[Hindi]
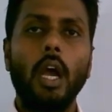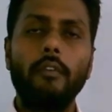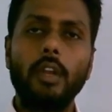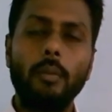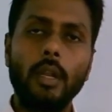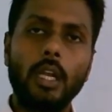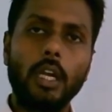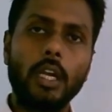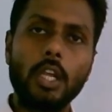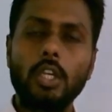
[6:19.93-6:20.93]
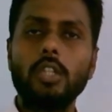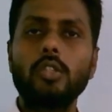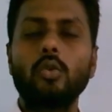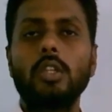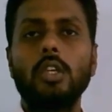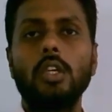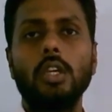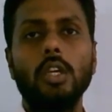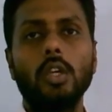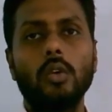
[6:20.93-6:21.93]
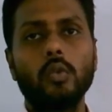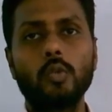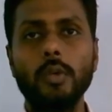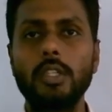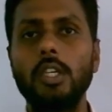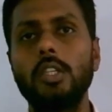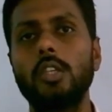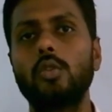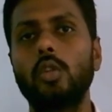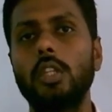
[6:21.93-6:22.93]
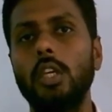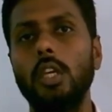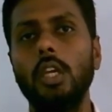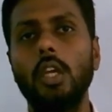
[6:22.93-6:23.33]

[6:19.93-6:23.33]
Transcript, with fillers: अवेलेबल कंडीशंस होती हैं उसमें चेंजेस होते हैं